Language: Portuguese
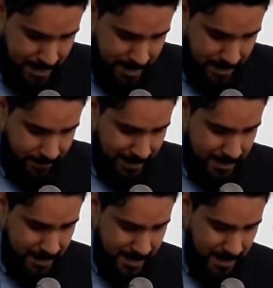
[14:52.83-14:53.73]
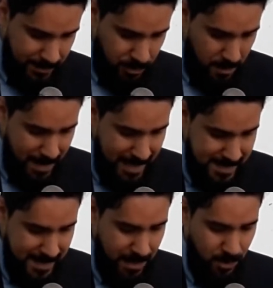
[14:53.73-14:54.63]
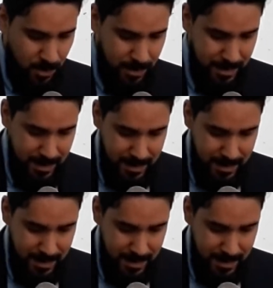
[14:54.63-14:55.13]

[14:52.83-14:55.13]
ele fala: Disse-lhe Tomé, Senhor,